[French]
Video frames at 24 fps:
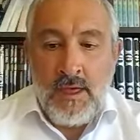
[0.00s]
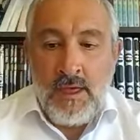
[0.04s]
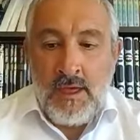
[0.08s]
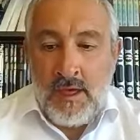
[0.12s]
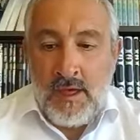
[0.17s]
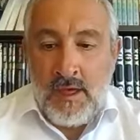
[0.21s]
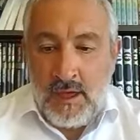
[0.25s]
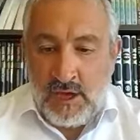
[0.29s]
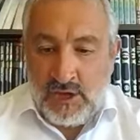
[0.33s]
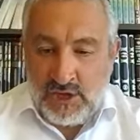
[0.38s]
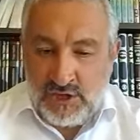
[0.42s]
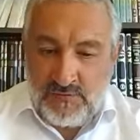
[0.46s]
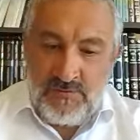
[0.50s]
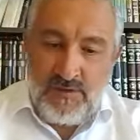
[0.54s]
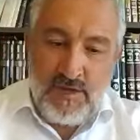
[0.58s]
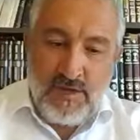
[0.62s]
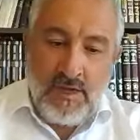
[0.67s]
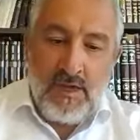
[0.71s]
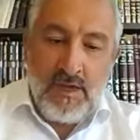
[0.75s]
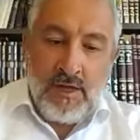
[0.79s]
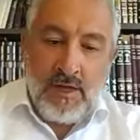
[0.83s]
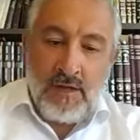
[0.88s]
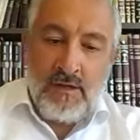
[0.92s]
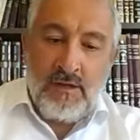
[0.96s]
hein, Je
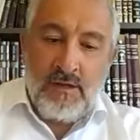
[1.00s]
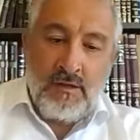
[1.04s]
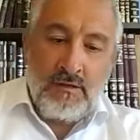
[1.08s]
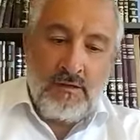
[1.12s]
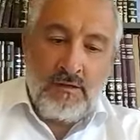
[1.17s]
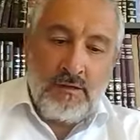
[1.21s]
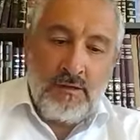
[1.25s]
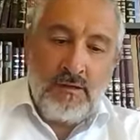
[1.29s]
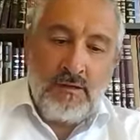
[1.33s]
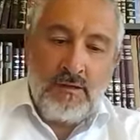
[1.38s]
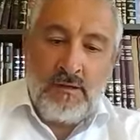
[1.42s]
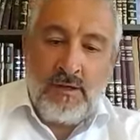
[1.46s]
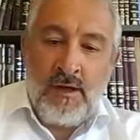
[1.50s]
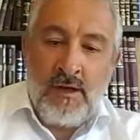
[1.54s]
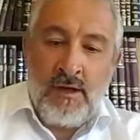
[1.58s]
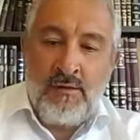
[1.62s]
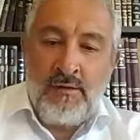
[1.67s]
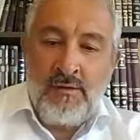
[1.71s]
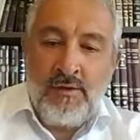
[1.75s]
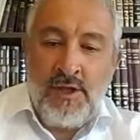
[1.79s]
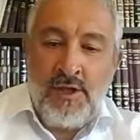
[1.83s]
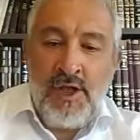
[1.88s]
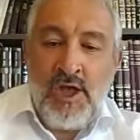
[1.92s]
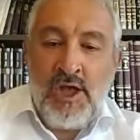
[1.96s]
vais
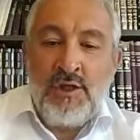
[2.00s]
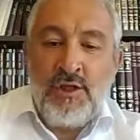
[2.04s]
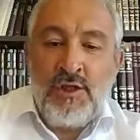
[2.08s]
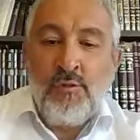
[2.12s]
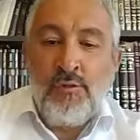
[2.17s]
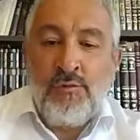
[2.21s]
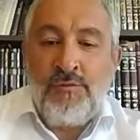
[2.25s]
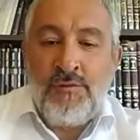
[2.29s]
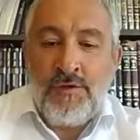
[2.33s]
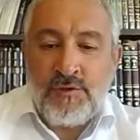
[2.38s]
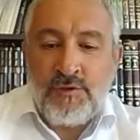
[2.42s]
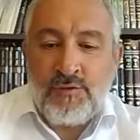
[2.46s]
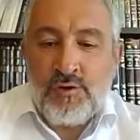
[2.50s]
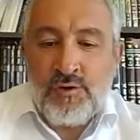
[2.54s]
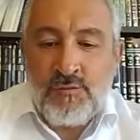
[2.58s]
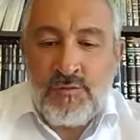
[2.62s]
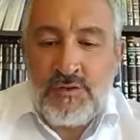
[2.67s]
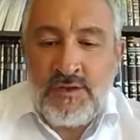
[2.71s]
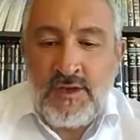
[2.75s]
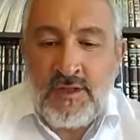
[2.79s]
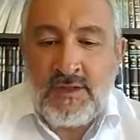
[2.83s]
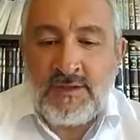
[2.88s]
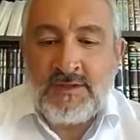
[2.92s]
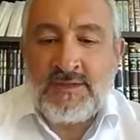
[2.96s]
euh, euh, étoffer ce que je veux
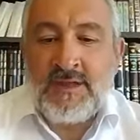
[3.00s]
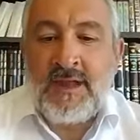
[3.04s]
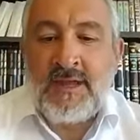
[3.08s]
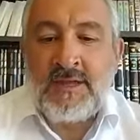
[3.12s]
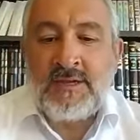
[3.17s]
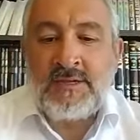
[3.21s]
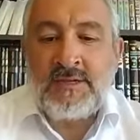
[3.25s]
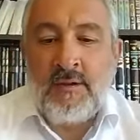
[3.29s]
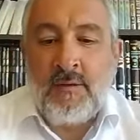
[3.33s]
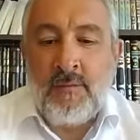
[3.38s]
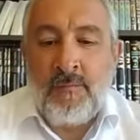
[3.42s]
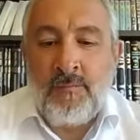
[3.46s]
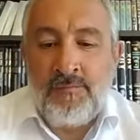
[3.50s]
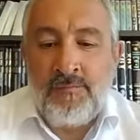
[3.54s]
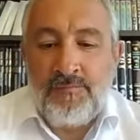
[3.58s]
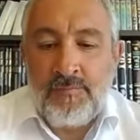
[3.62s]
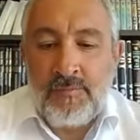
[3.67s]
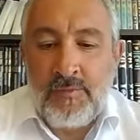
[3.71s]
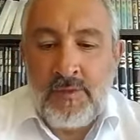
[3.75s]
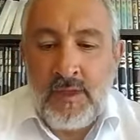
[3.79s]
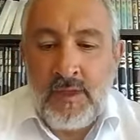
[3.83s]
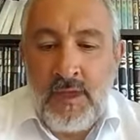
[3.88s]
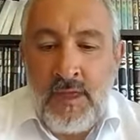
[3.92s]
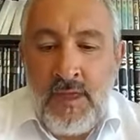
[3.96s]
dire dans un instant.
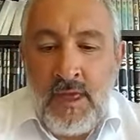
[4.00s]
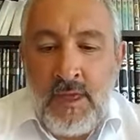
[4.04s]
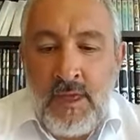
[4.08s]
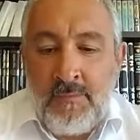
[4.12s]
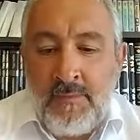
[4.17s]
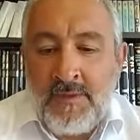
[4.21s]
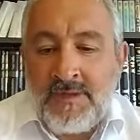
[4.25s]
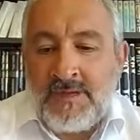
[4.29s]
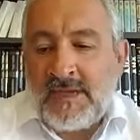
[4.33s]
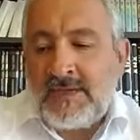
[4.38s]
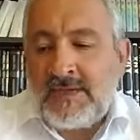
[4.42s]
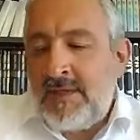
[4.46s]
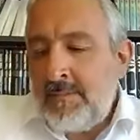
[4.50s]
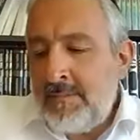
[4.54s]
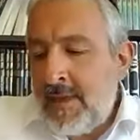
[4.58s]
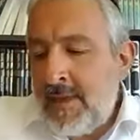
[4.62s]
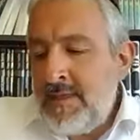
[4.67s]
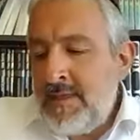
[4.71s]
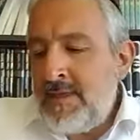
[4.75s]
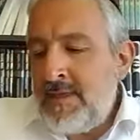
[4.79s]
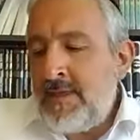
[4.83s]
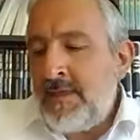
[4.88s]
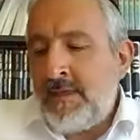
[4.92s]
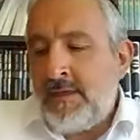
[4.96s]
Mais ça, c'est
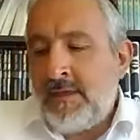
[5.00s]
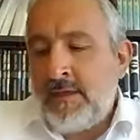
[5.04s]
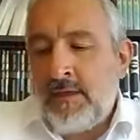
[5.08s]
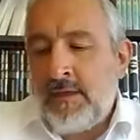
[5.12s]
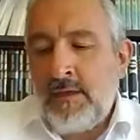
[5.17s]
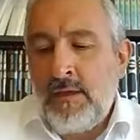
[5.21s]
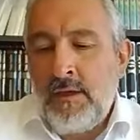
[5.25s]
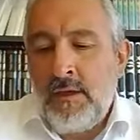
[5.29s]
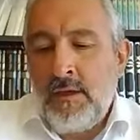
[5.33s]
manigue.